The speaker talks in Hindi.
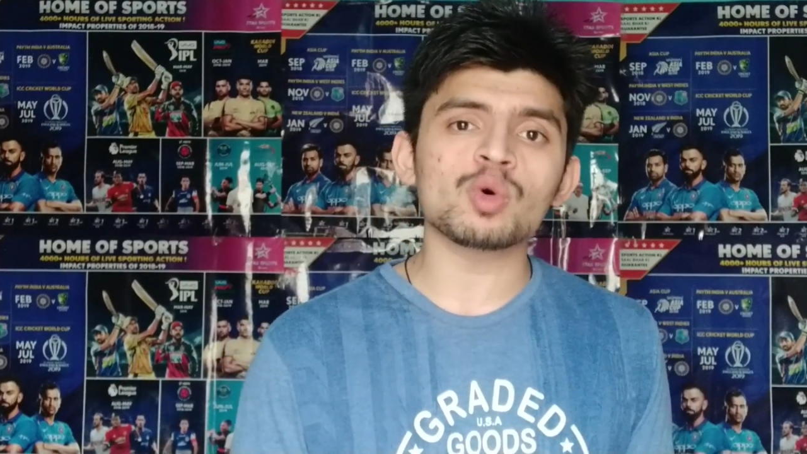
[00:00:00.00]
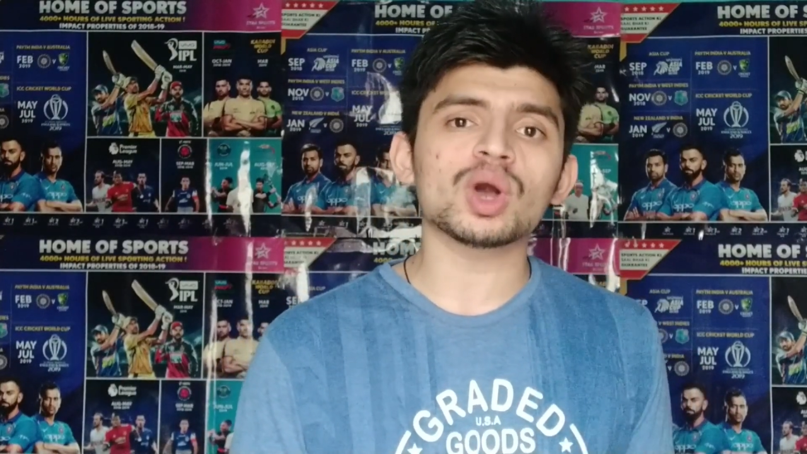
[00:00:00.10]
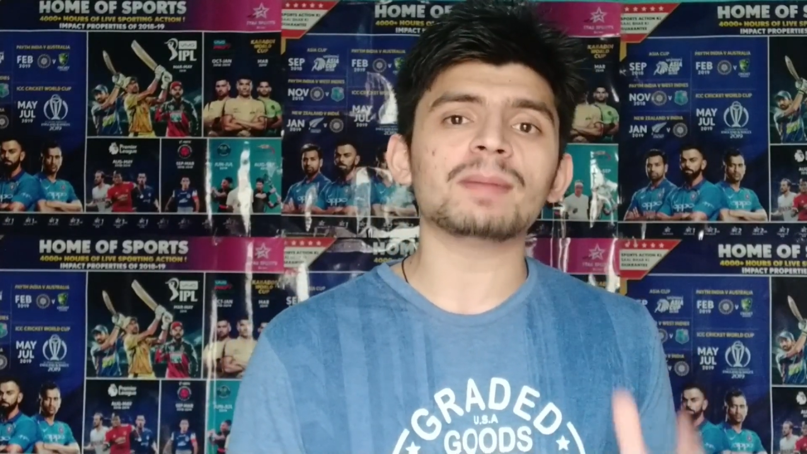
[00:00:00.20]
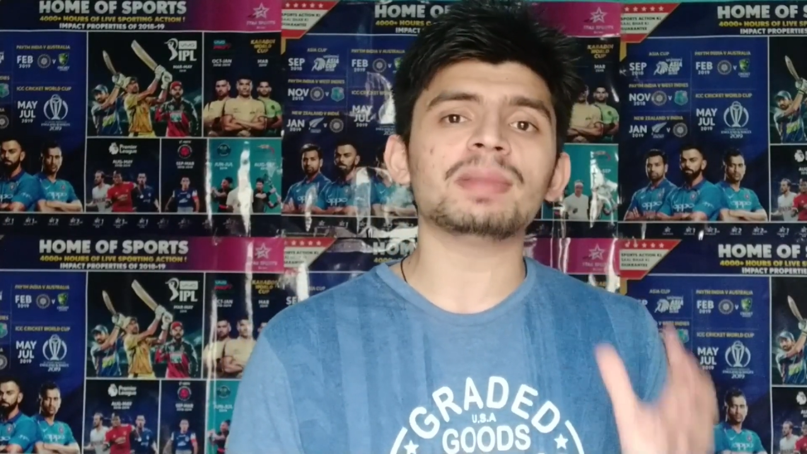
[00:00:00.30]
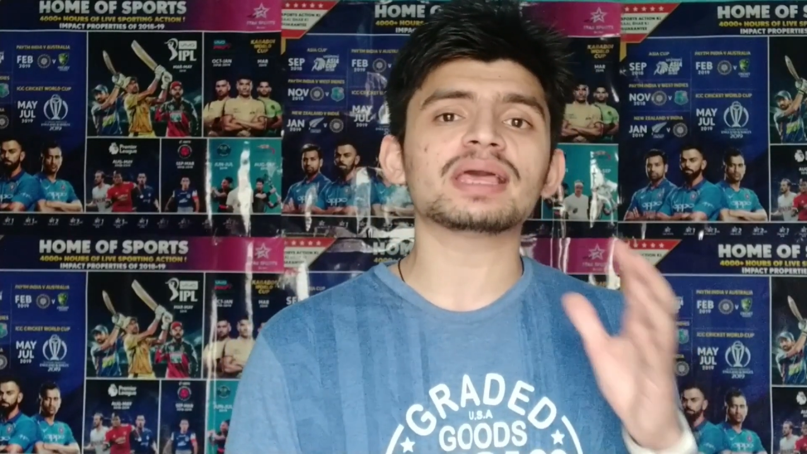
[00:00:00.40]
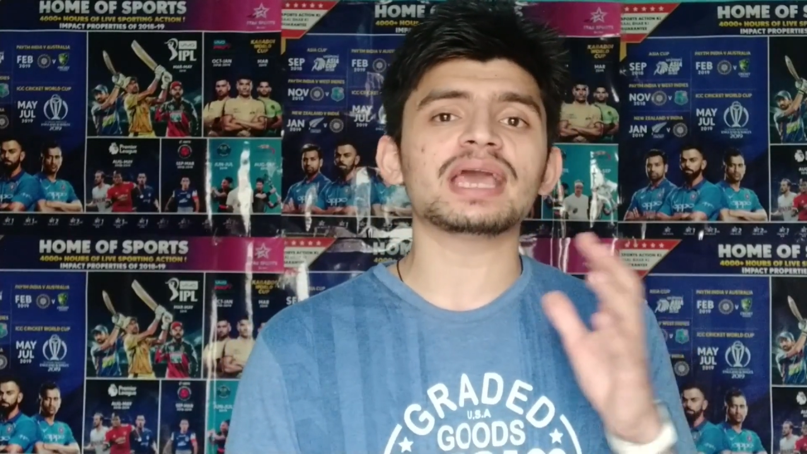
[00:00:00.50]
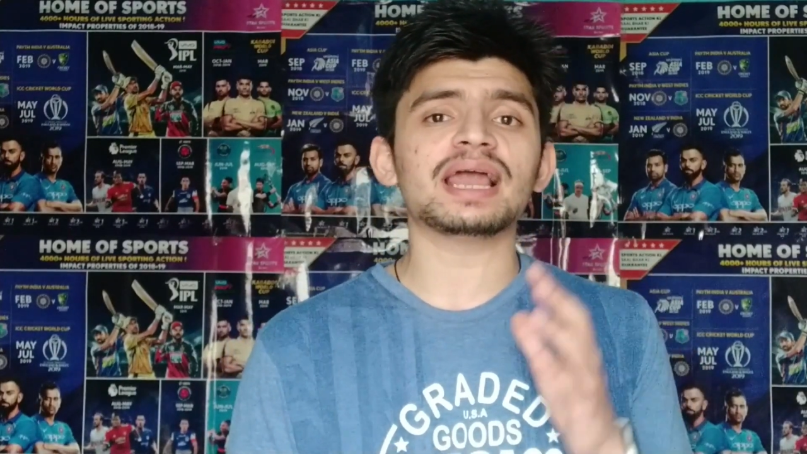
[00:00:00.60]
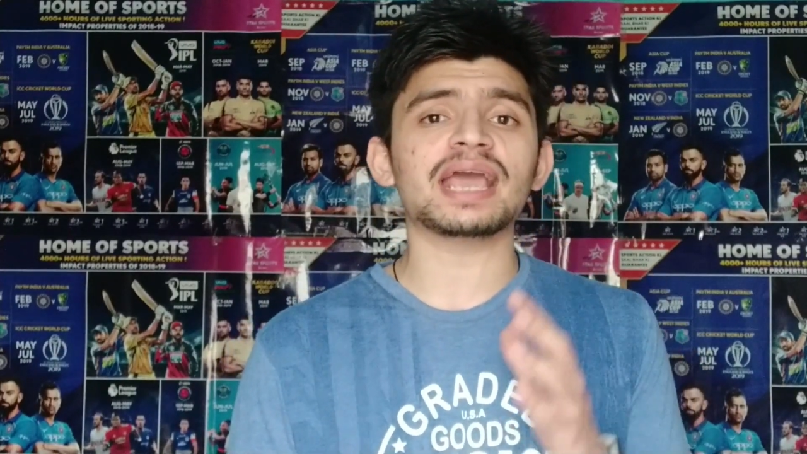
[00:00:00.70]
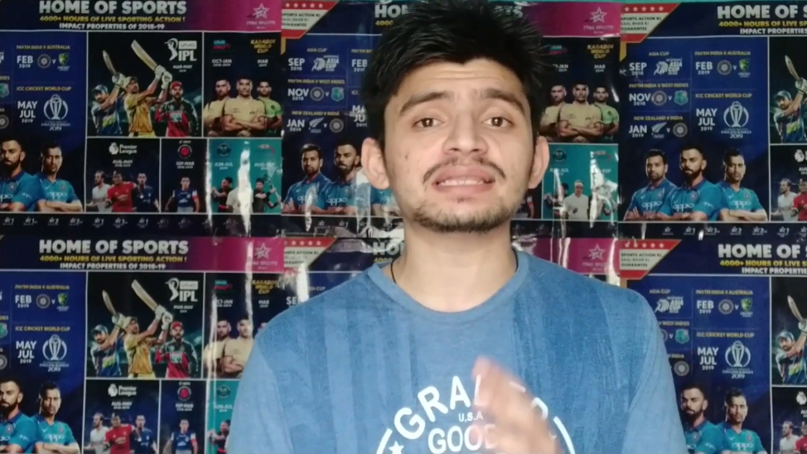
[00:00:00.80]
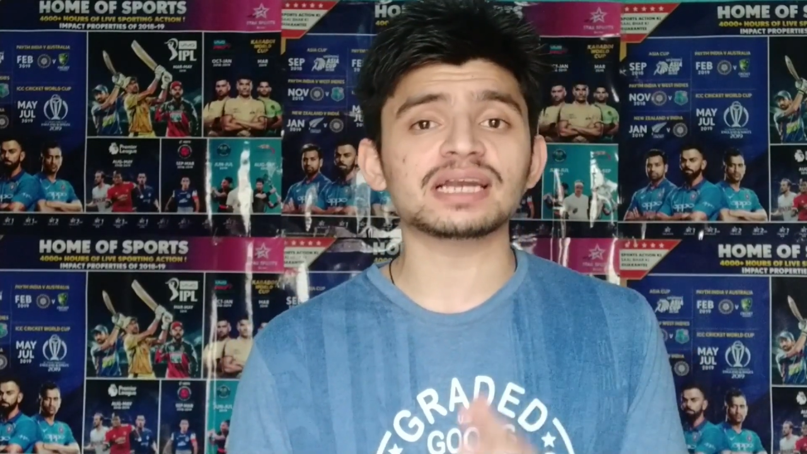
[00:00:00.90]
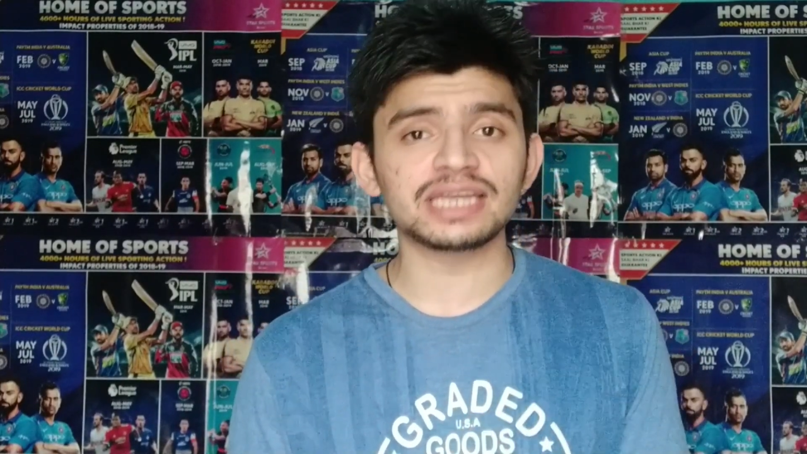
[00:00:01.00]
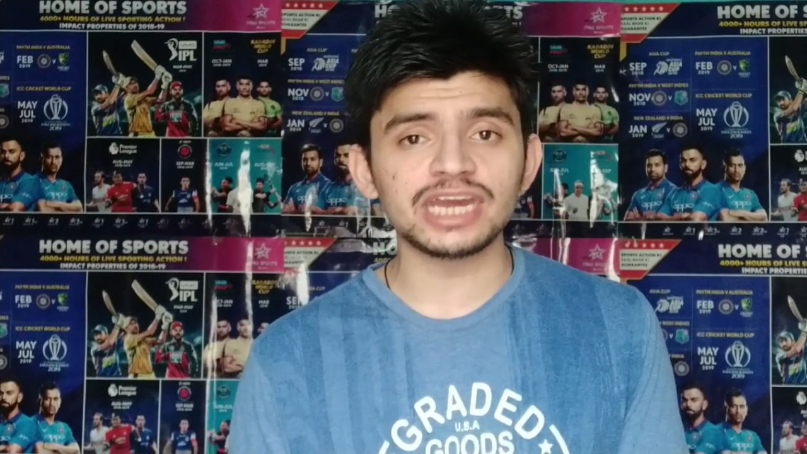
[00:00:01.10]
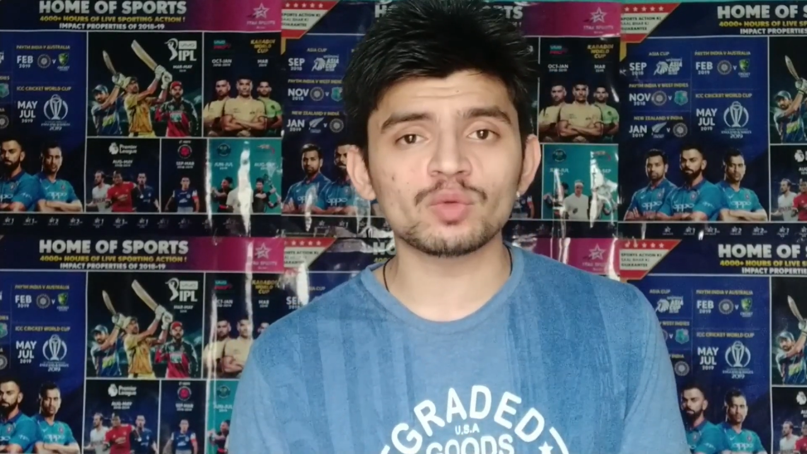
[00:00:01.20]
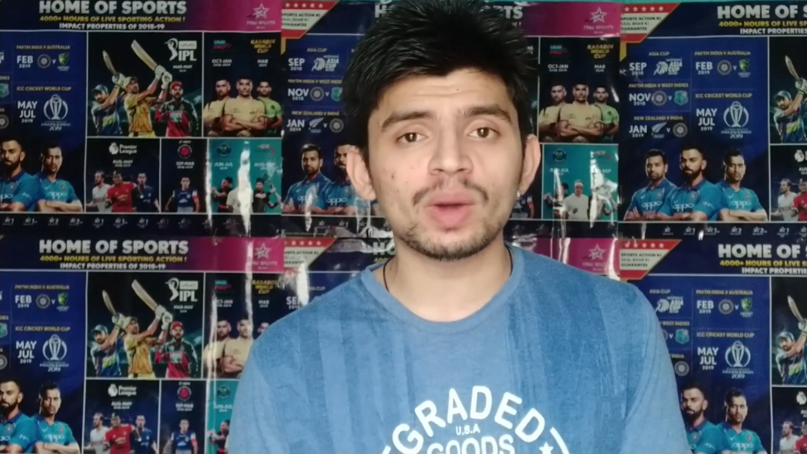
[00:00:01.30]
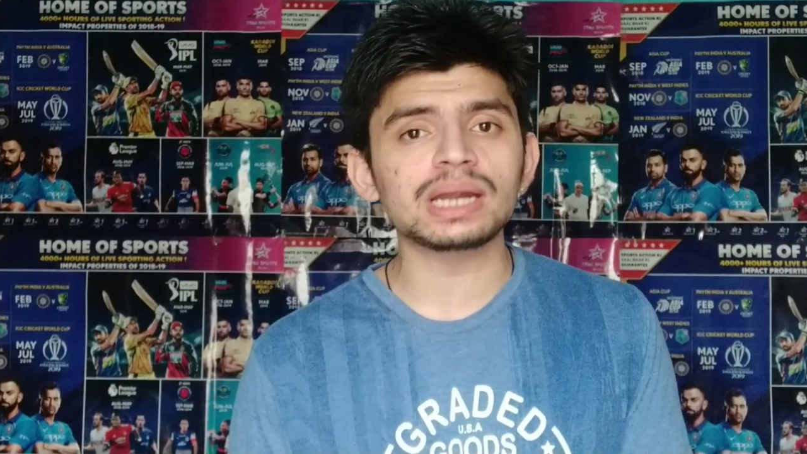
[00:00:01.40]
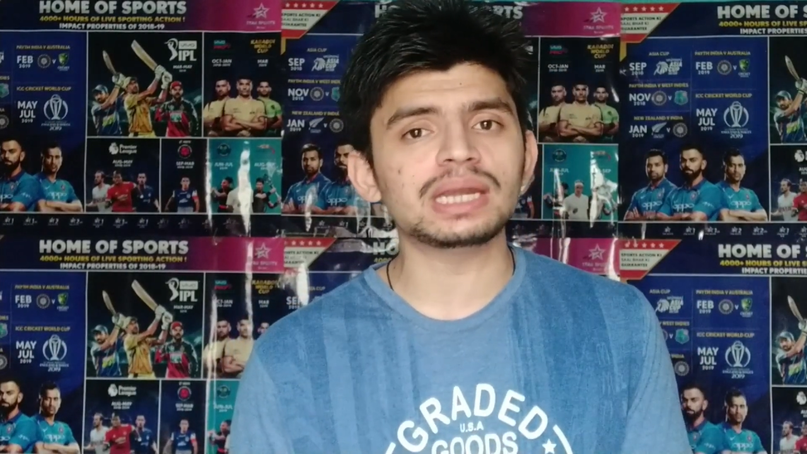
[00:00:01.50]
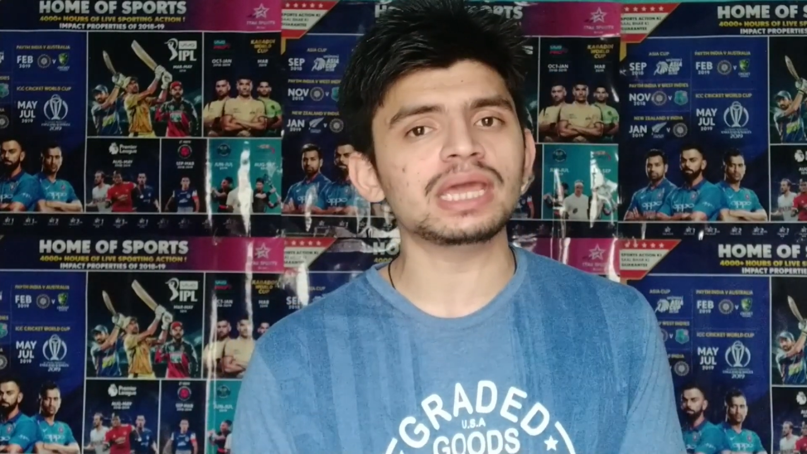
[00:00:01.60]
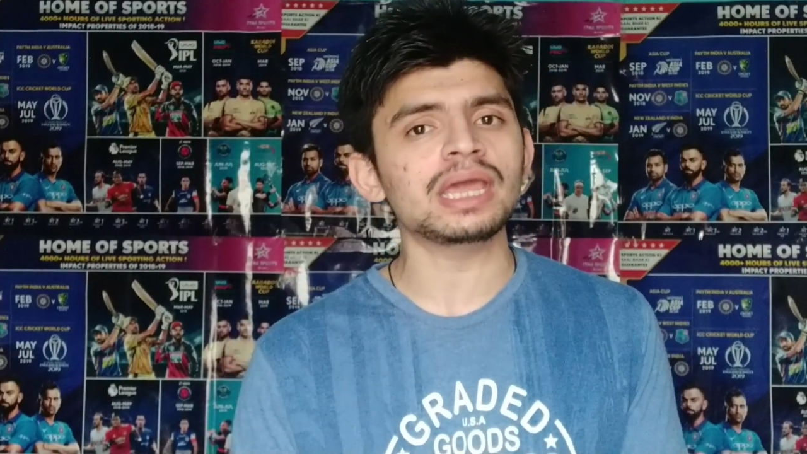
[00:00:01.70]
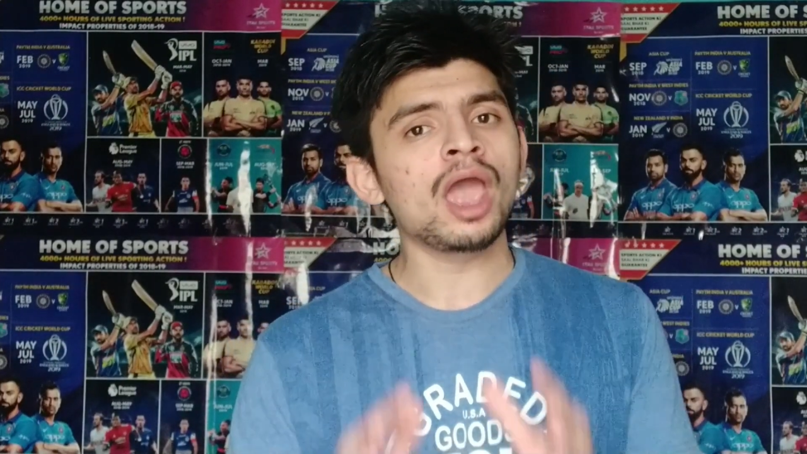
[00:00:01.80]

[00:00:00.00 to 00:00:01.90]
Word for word: मुकाबला खेला गया था टी ट्वेंटी